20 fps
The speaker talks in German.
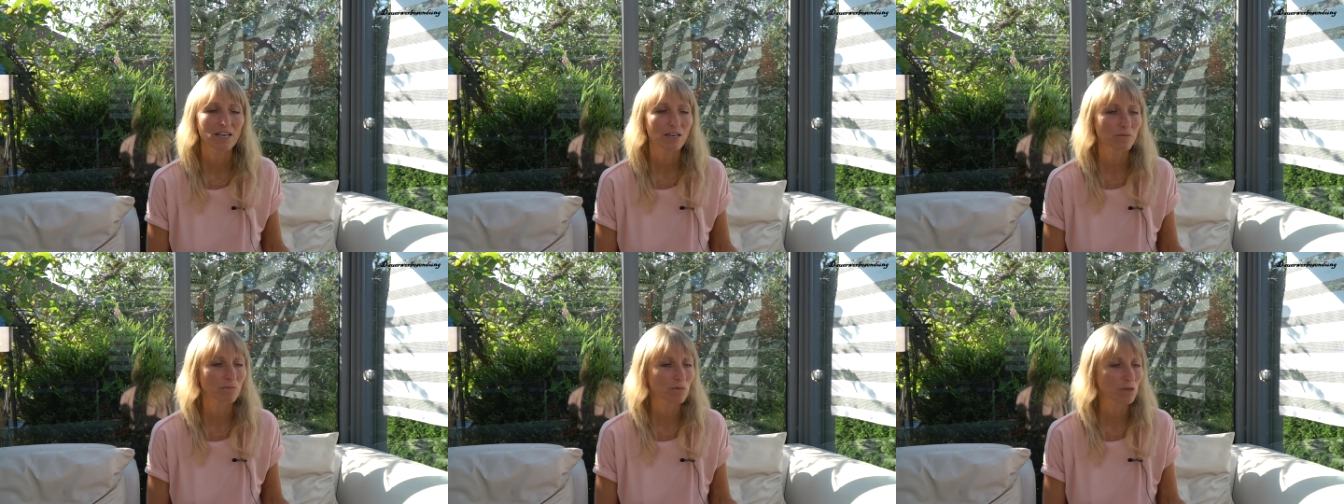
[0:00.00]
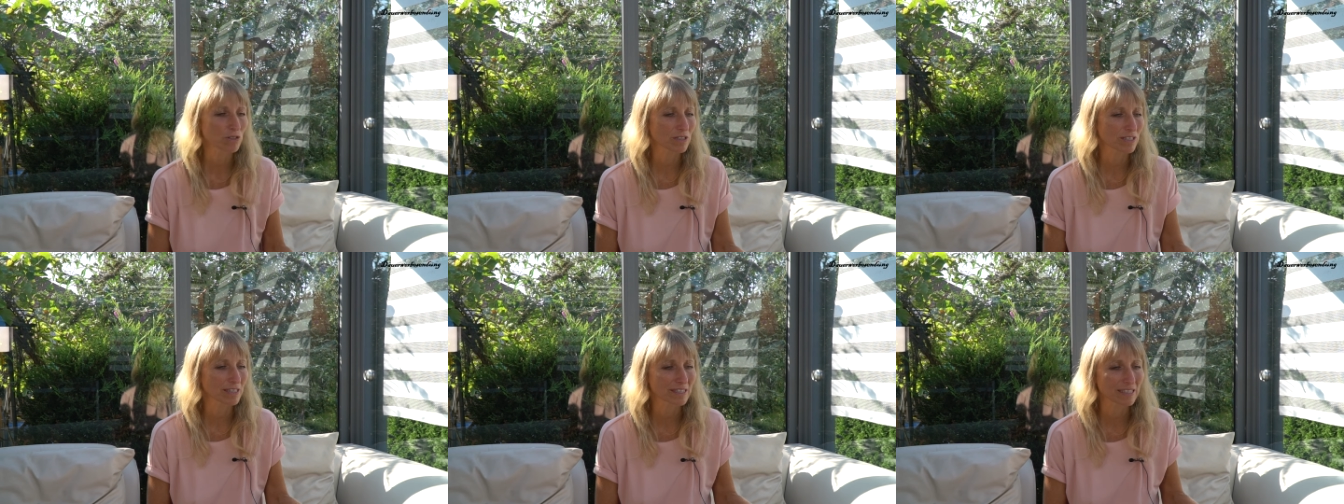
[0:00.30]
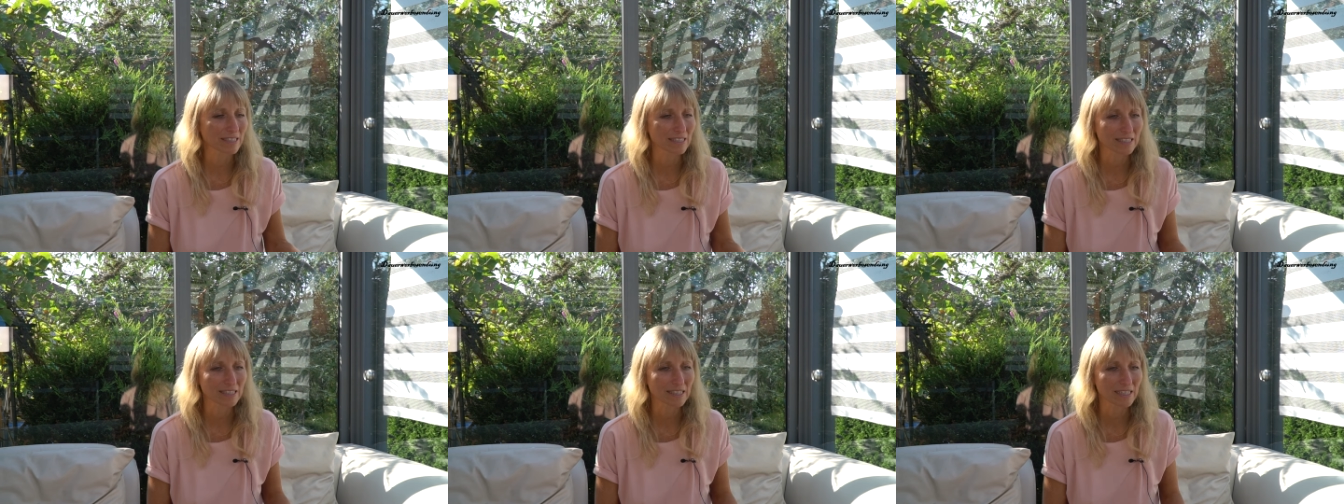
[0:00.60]
Ich möchte
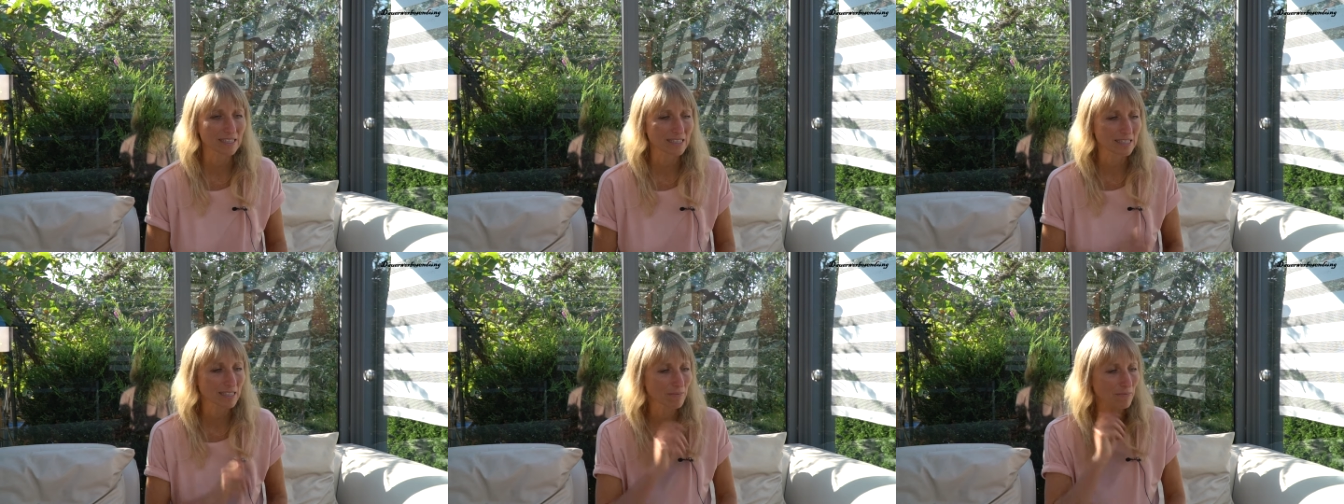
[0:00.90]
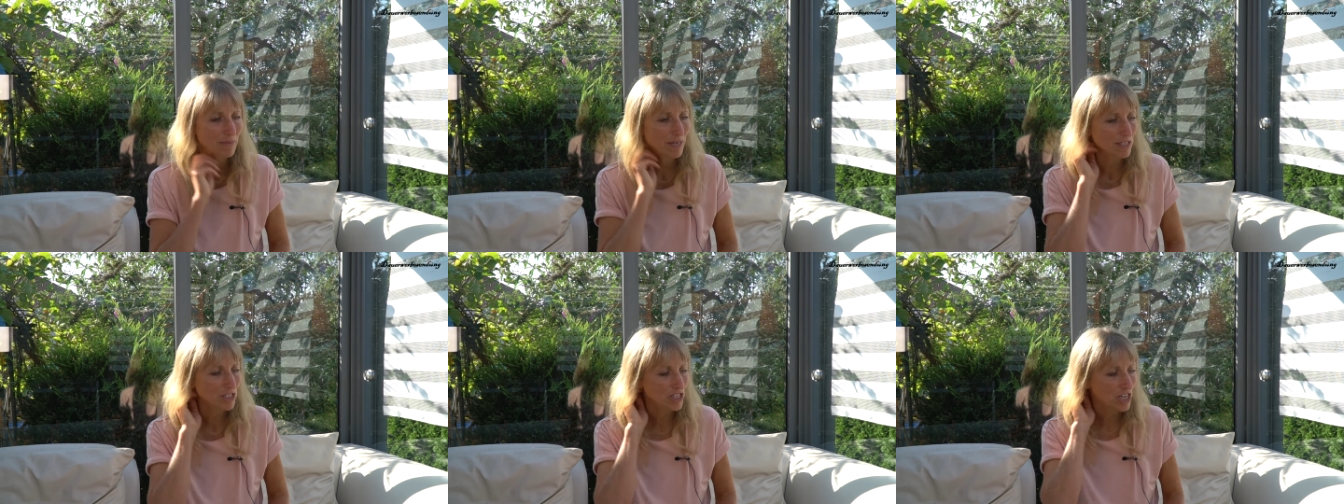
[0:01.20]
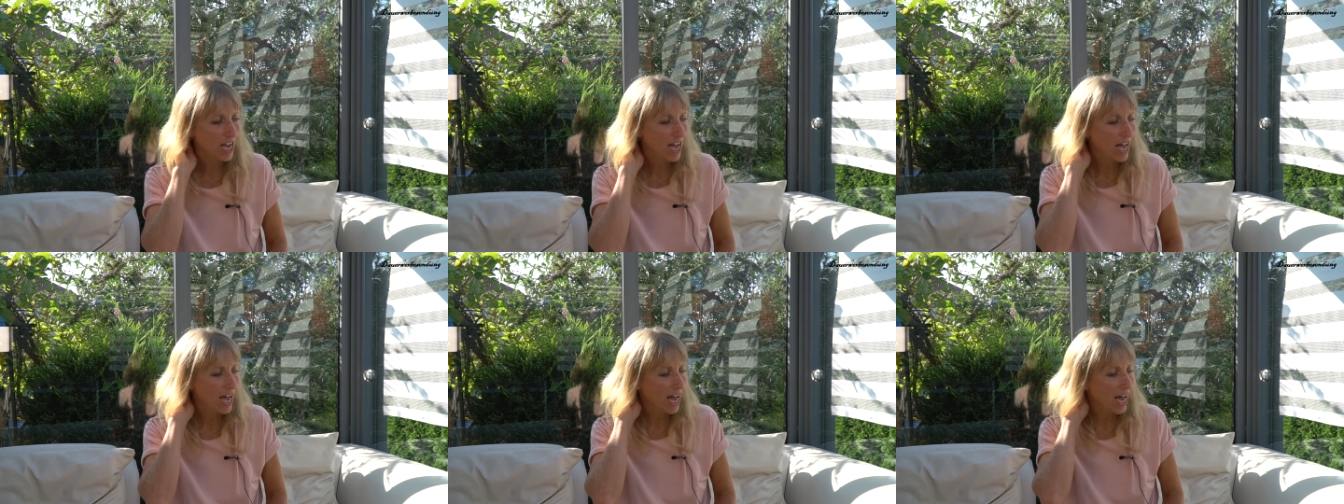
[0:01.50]
nicht, dass die
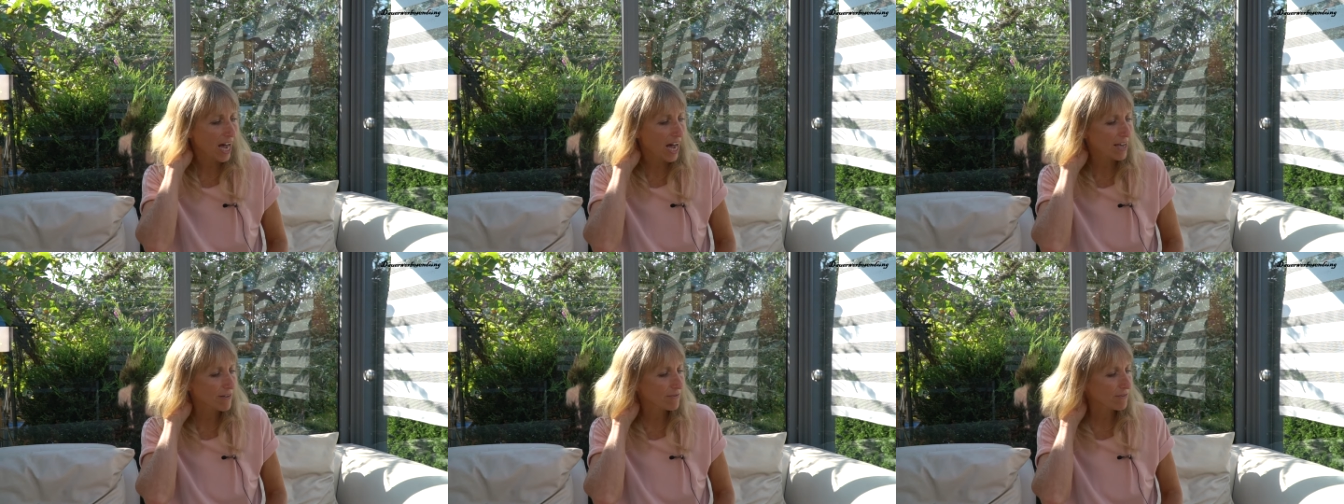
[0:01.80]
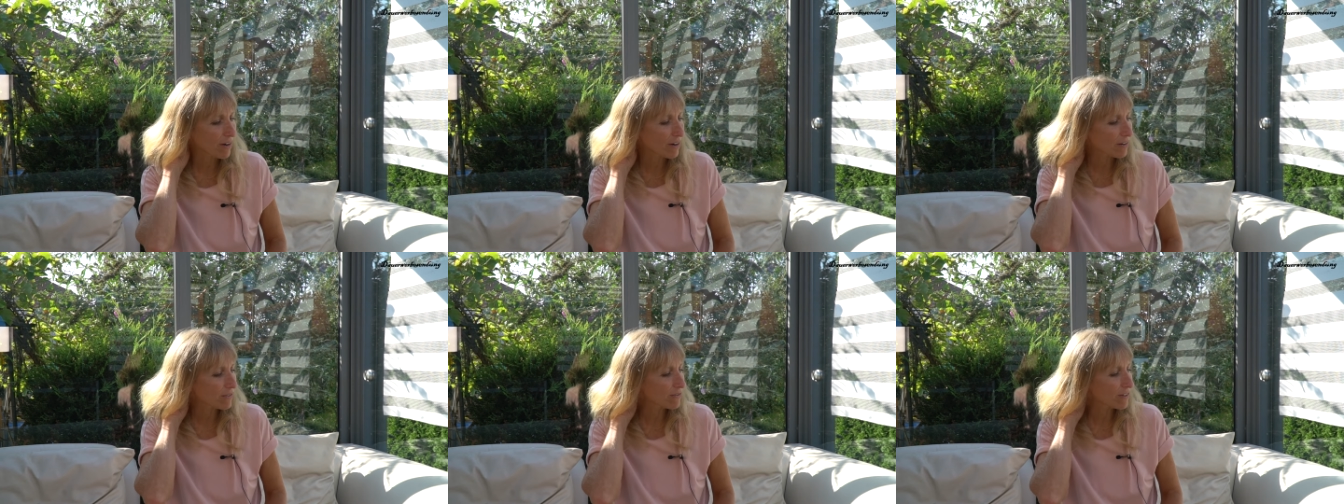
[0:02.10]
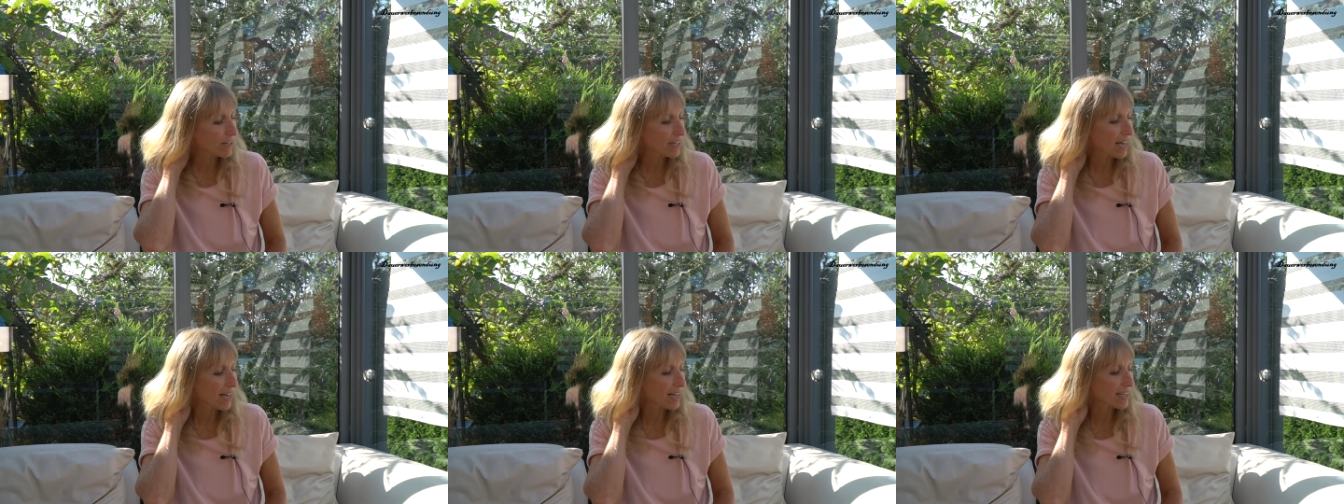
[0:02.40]
Menschen einfach
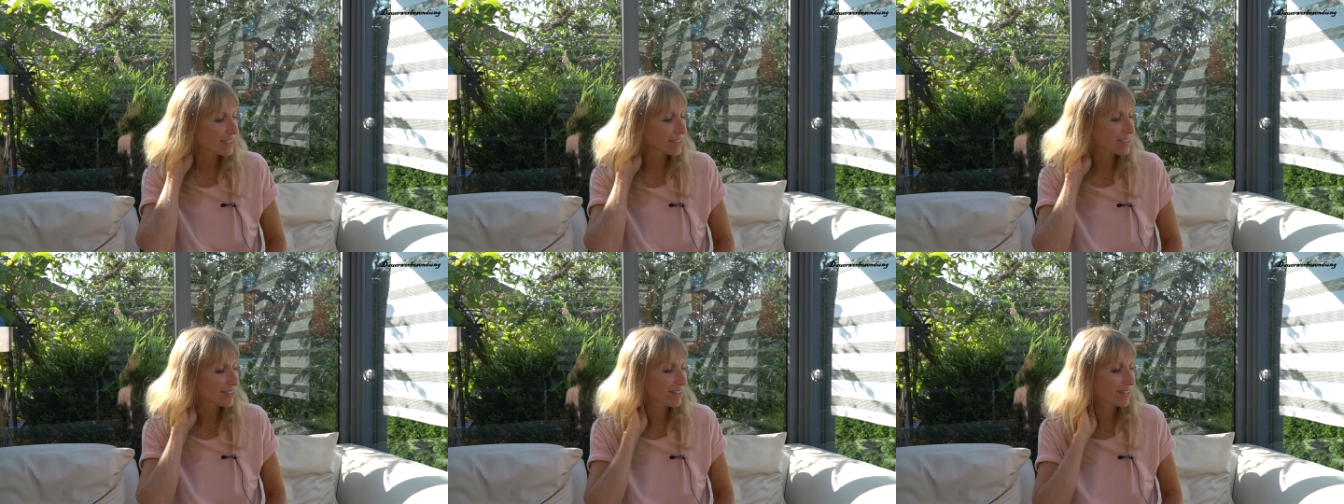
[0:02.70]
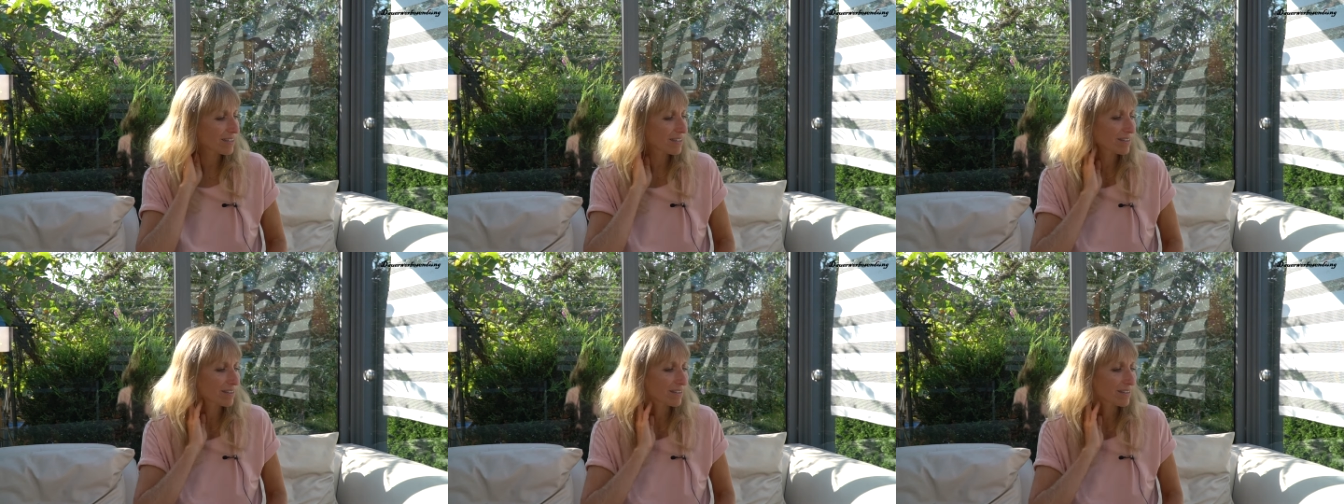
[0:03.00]
vielleicht äh,